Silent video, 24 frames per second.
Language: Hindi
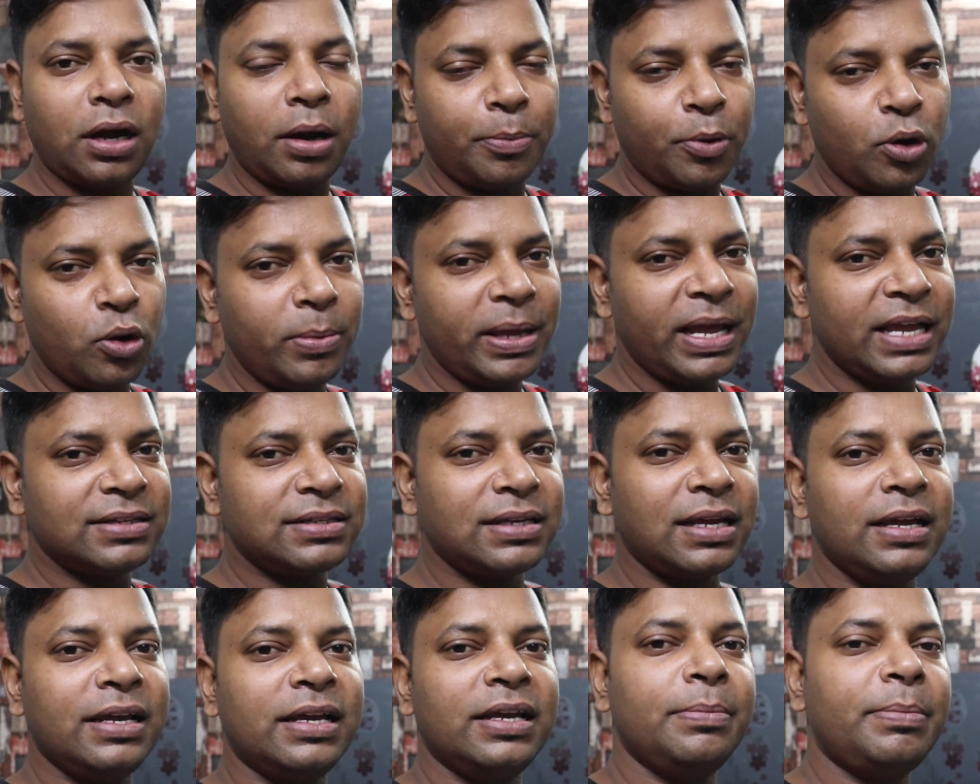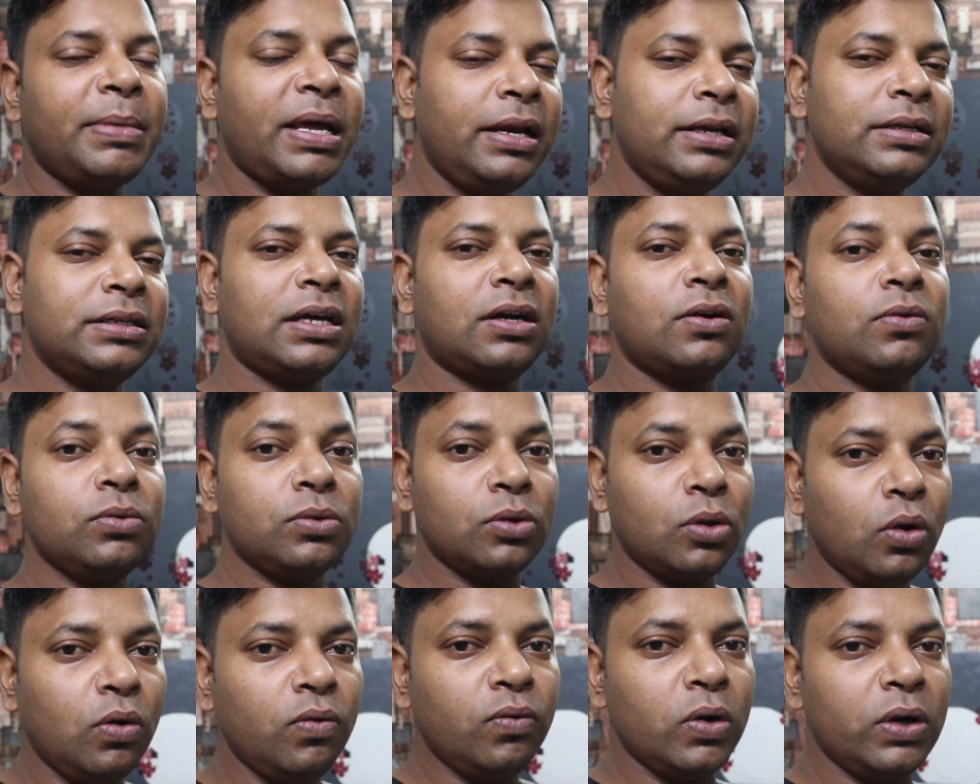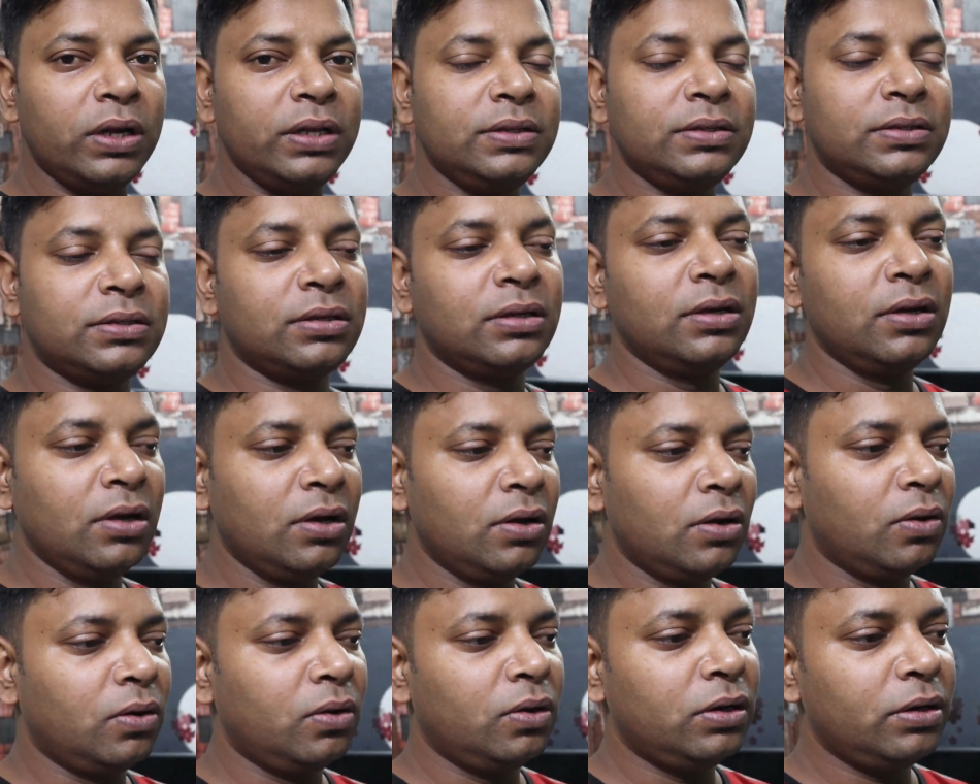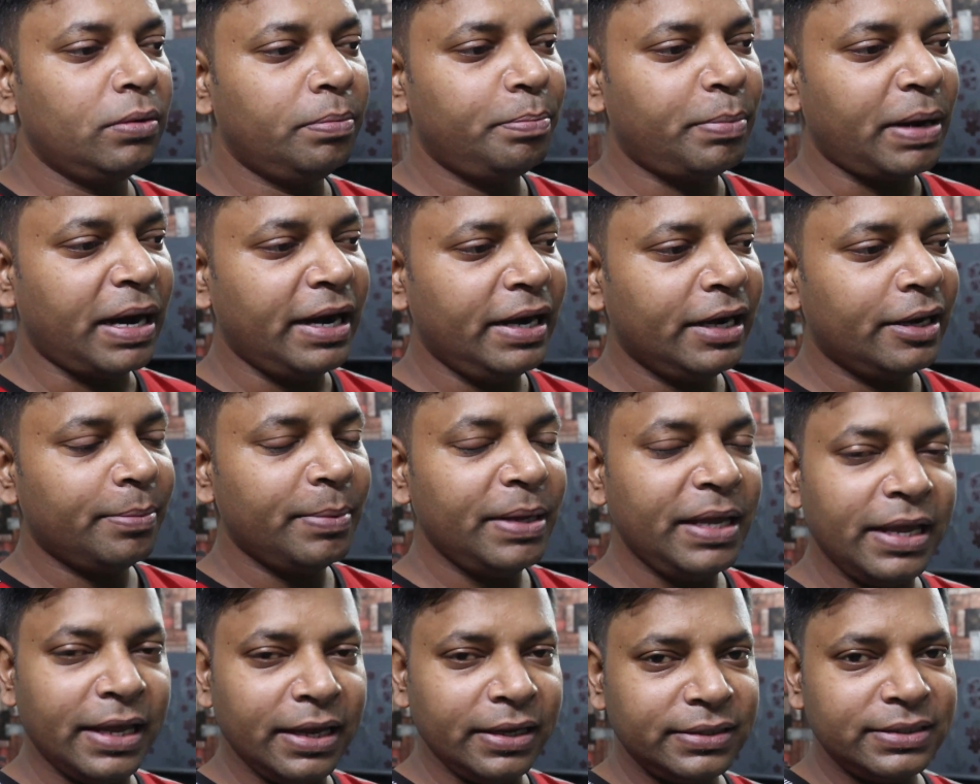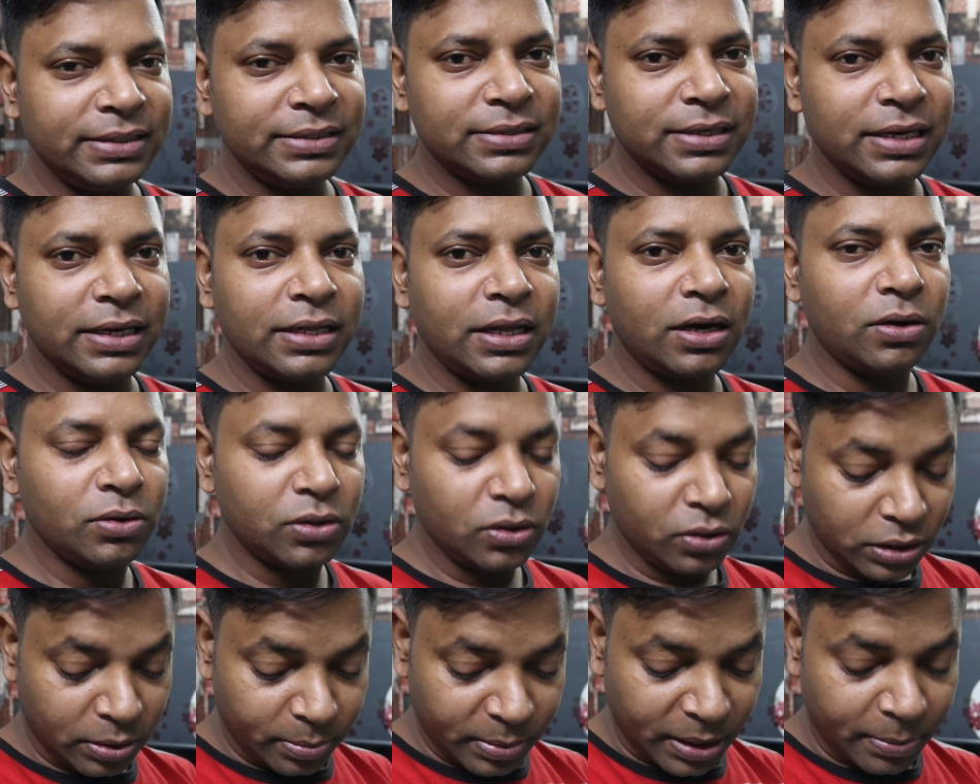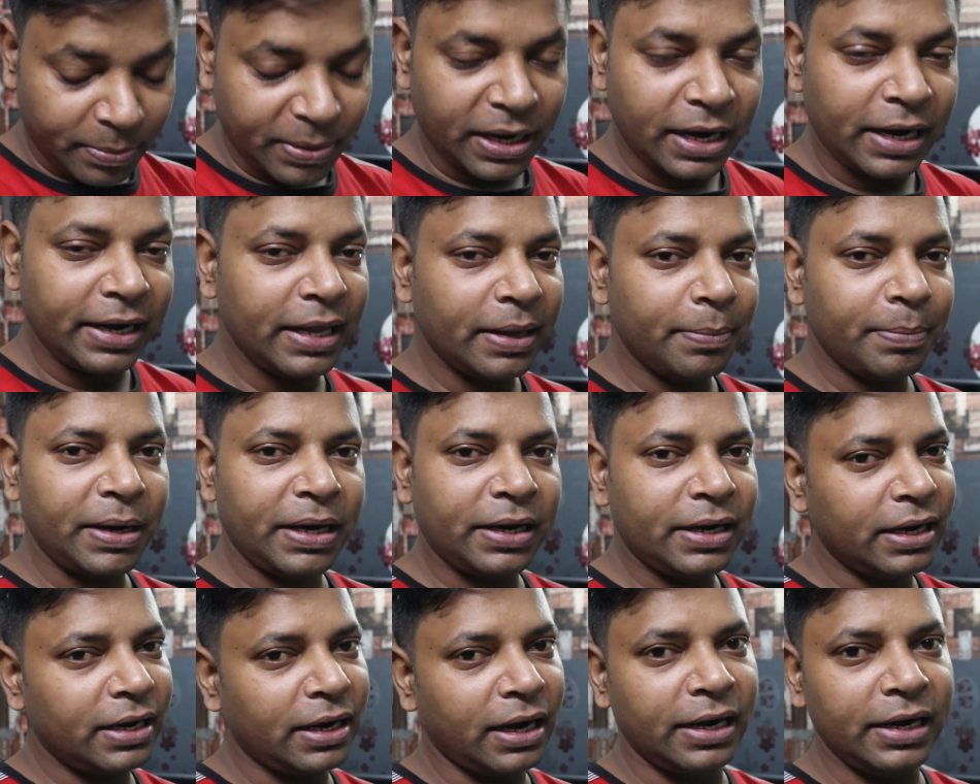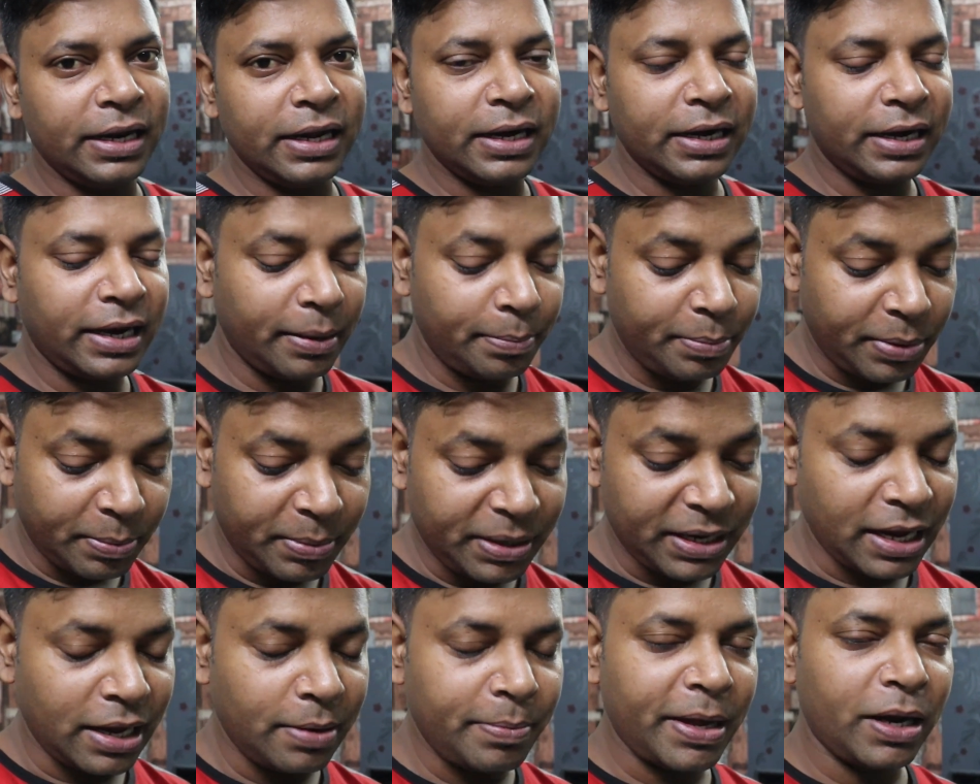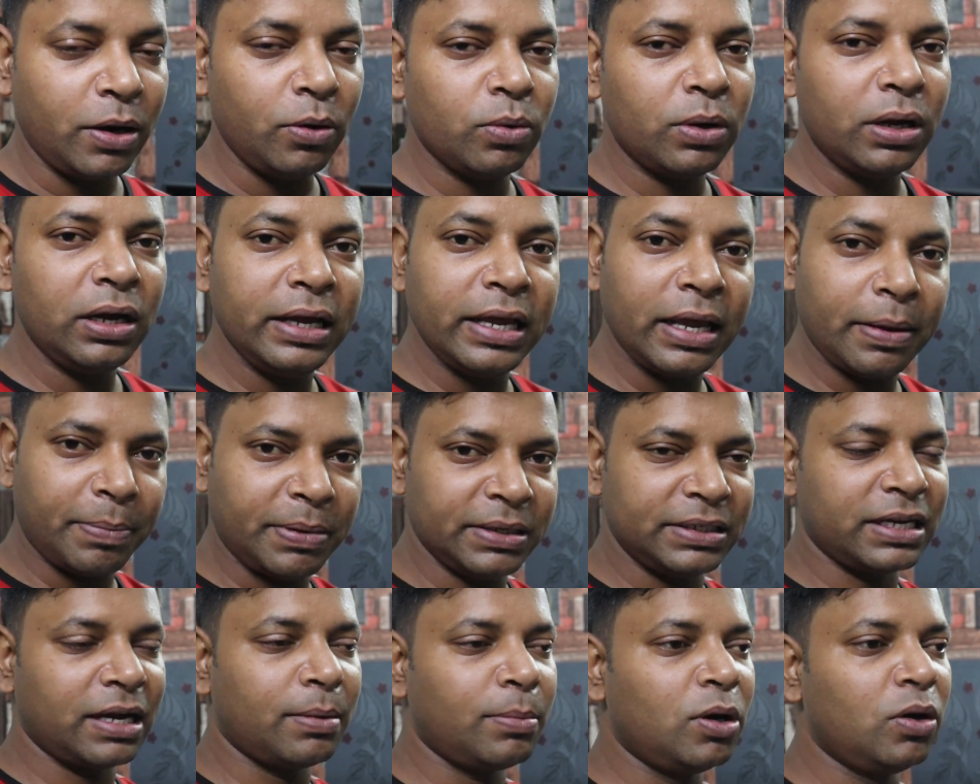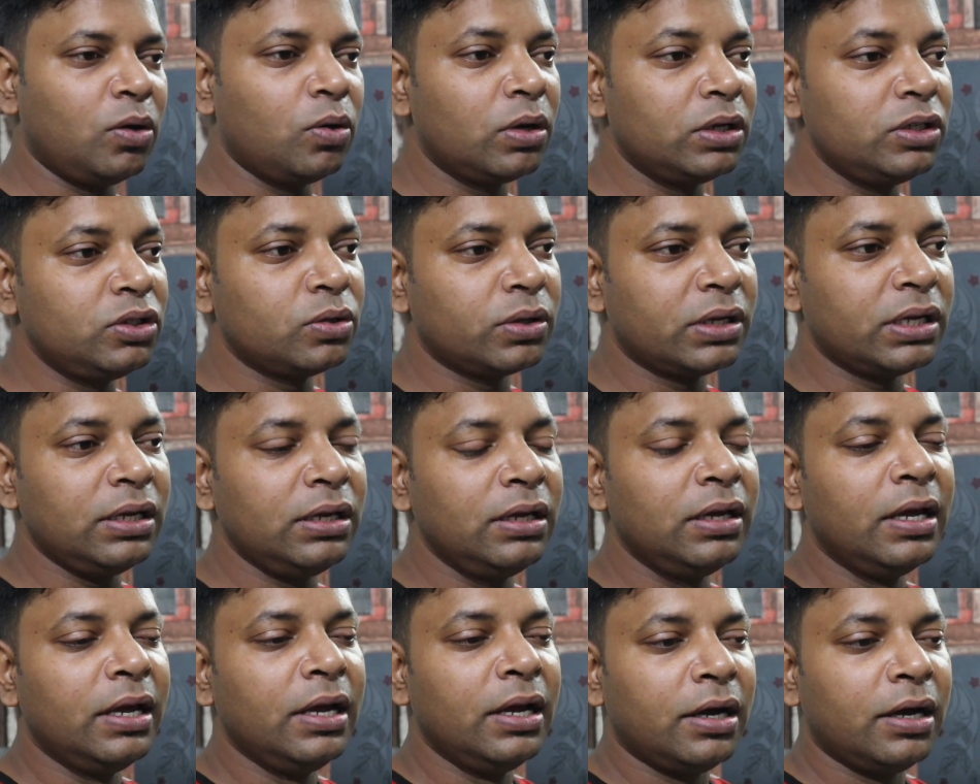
कपड़ों में ऐसा है कि मैं ले जा रहा हूँ दो वुलन्स और पैंट में एक जींस ले जा रहा हूँ क्योंकि मेरे पे राइडिंग पैंट है राइडिंग के टाइम पे मैं यही पहन लूँगा एक पजामा होगा जो कि